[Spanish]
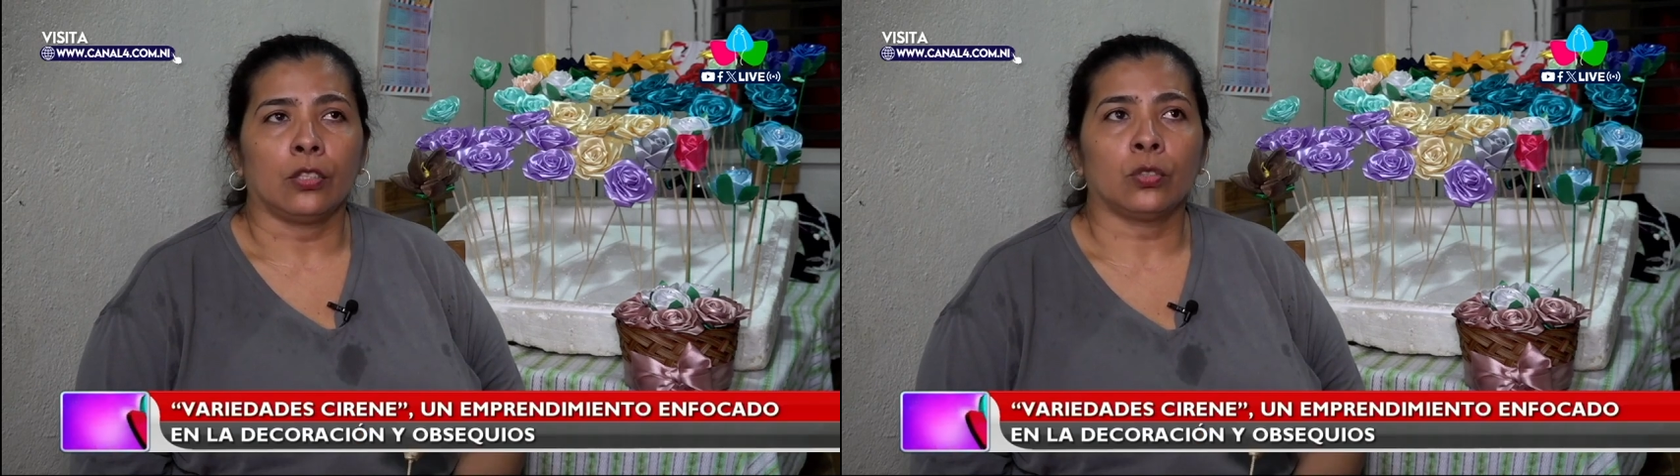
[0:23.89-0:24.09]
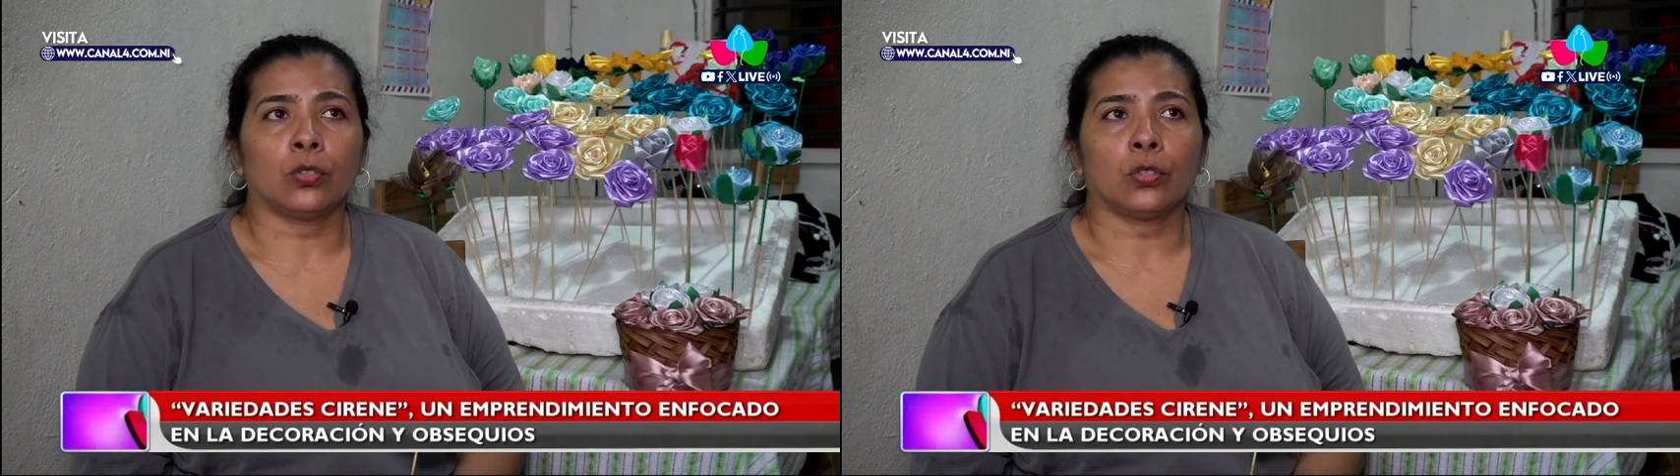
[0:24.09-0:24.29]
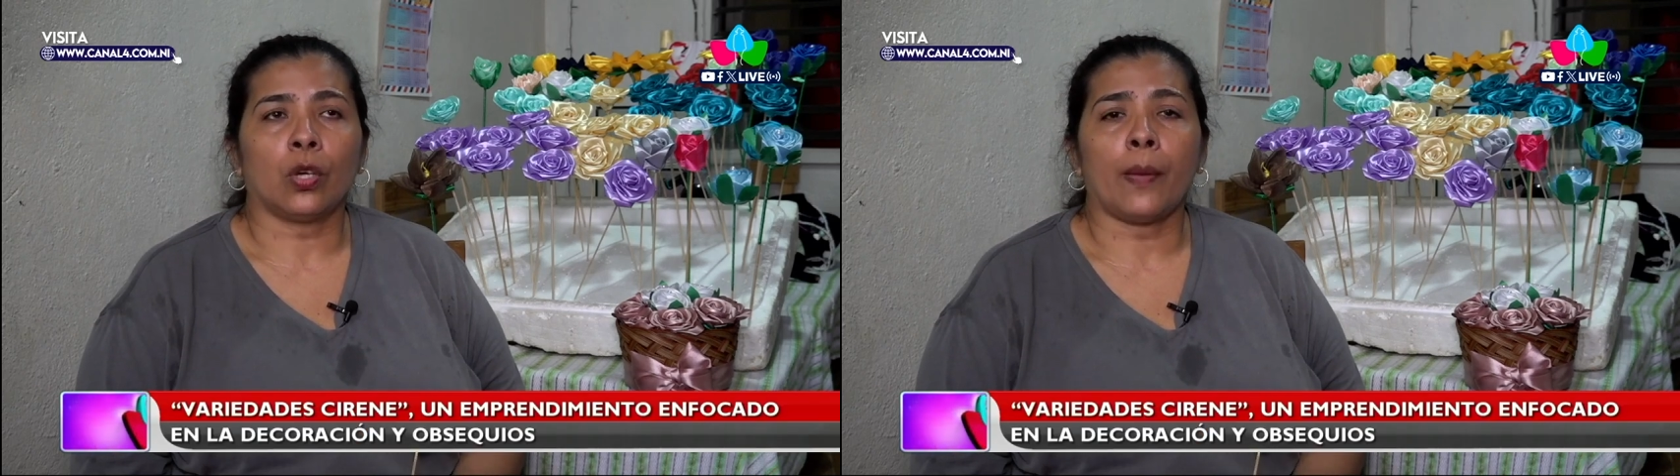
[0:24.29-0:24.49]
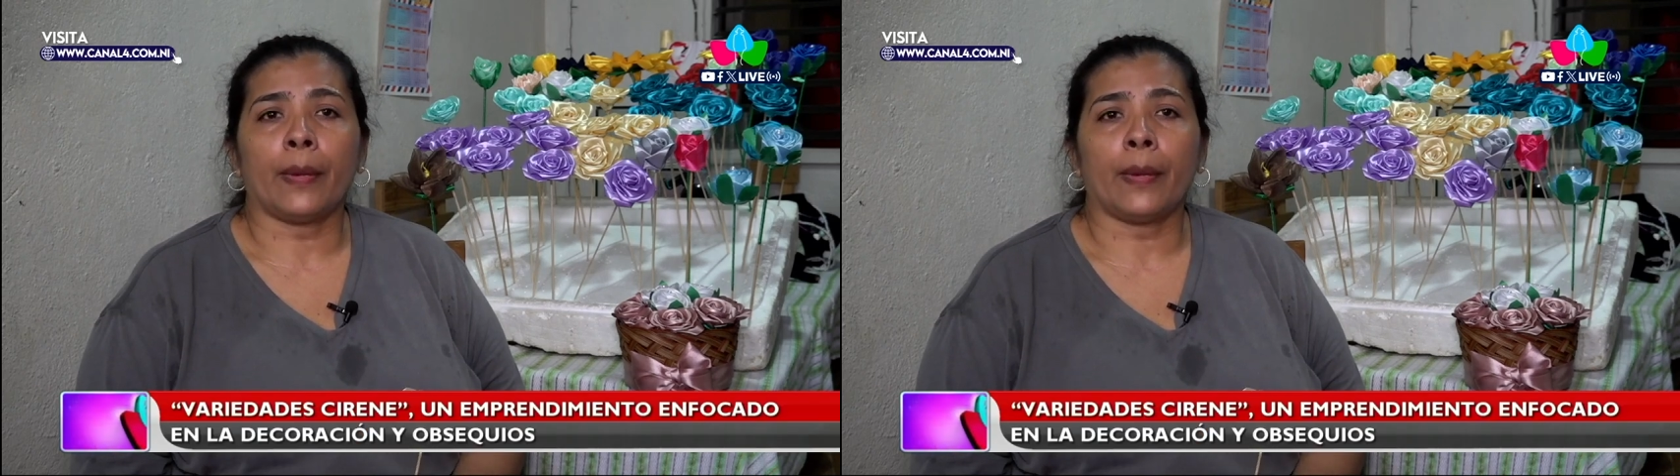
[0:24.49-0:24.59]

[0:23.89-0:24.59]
nosotros